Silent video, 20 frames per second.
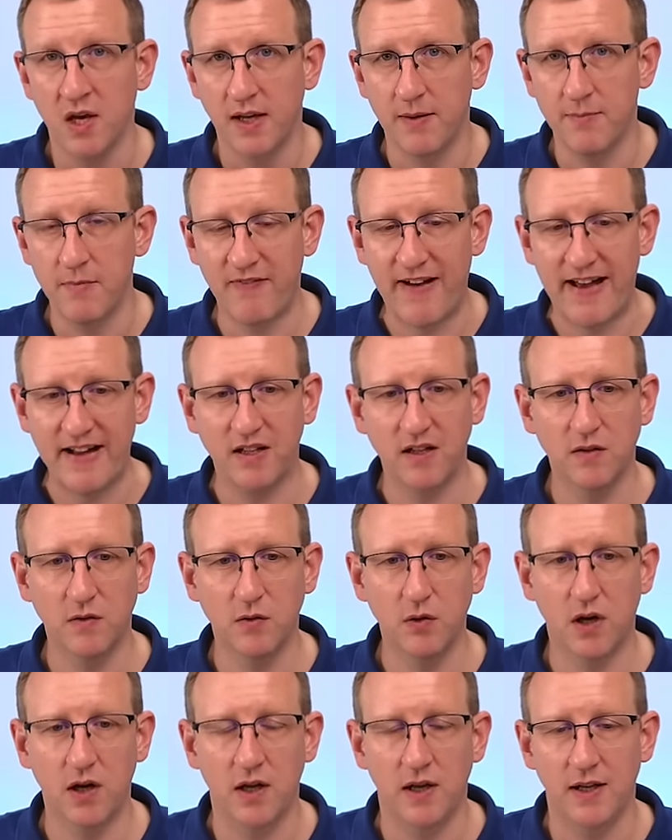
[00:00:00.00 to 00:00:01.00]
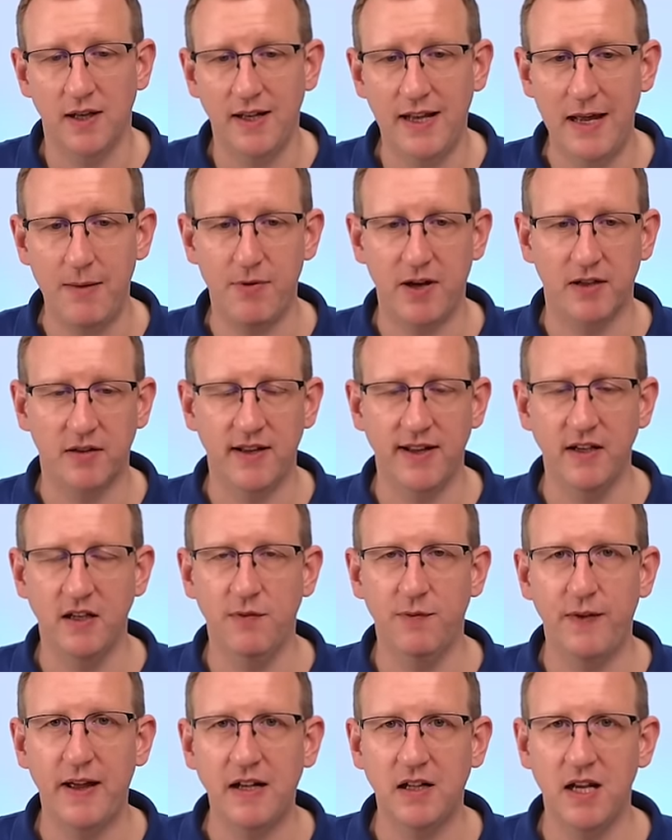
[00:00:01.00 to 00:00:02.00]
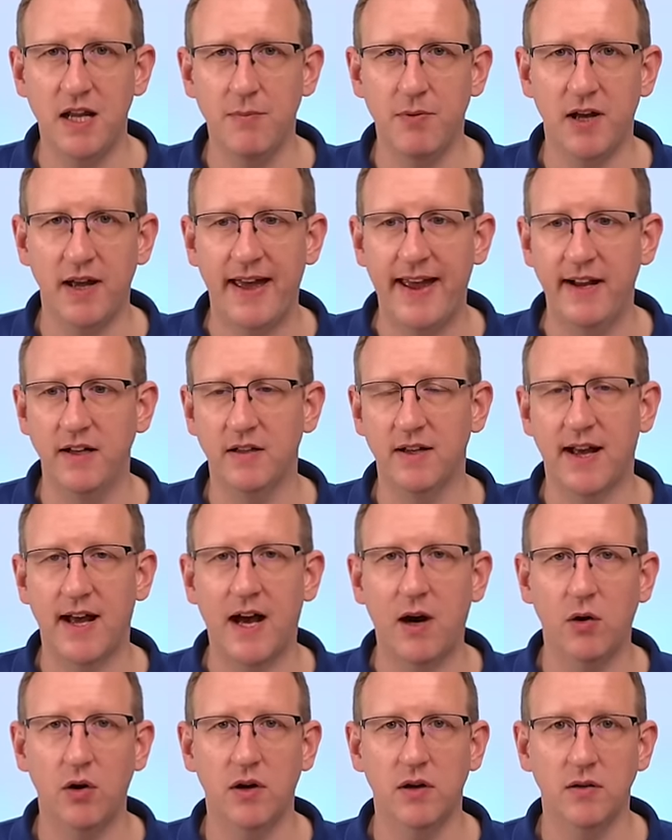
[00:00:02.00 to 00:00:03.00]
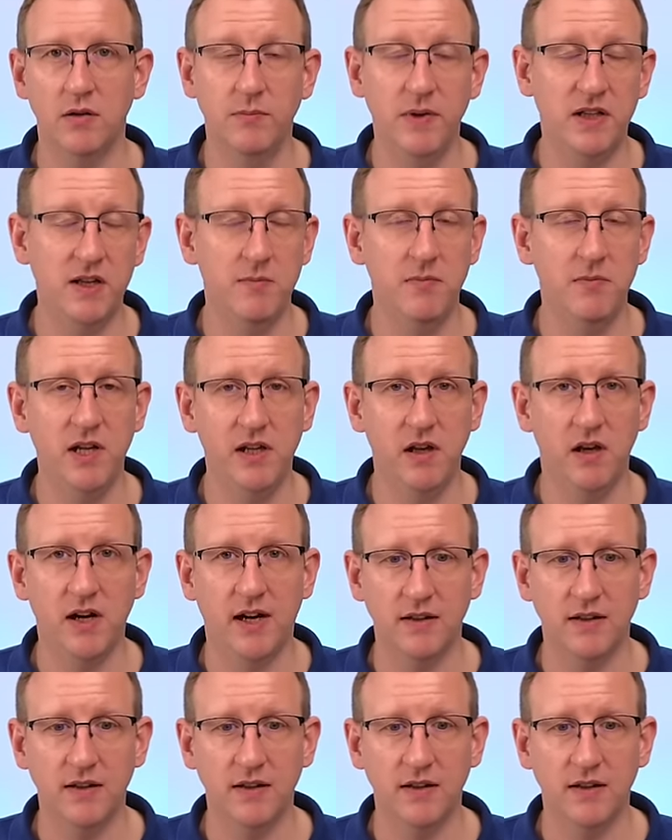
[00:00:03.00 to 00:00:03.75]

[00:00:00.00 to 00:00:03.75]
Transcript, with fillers: Gehen wir weiter zur Leber, denn die Fettleber hängt hängt auch mit dem Leaky